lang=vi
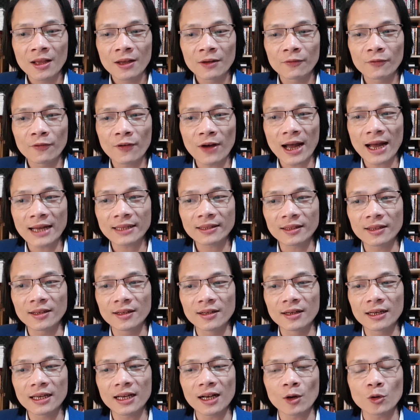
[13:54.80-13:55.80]
Và
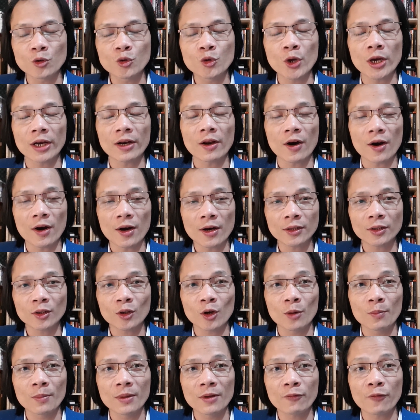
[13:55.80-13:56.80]
từ cái câu chuyện đó
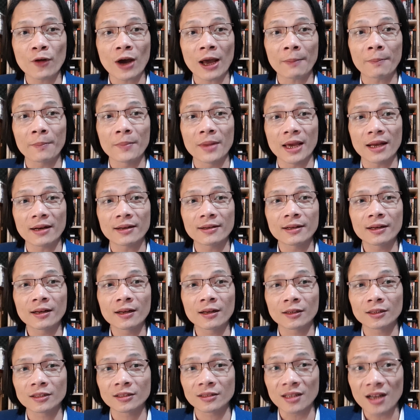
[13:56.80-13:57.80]
tôi mới phản biện
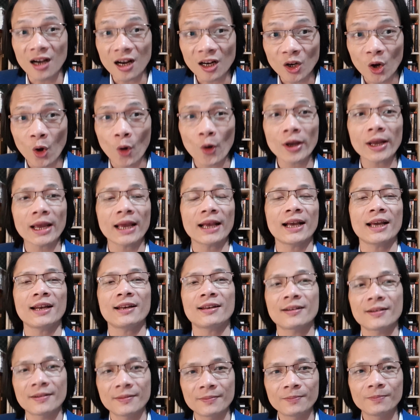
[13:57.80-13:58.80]
tương đối gay gắt
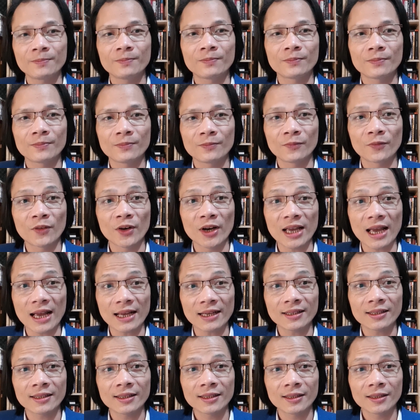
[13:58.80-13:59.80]
với
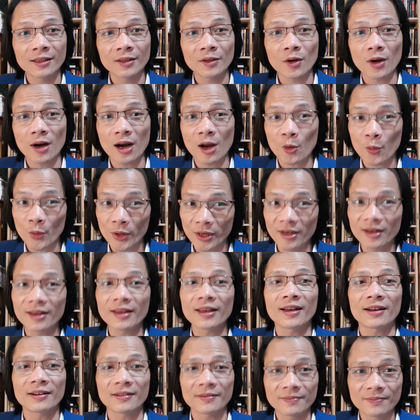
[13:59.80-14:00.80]
anh, đó là Nguyễn Đức
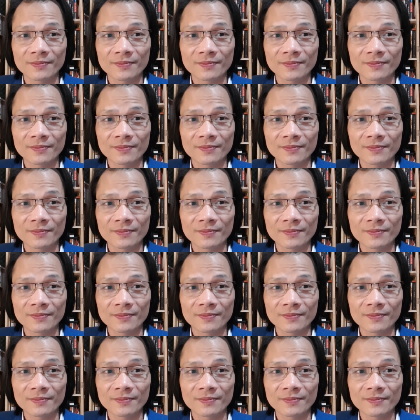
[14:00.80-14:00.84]
Hiển.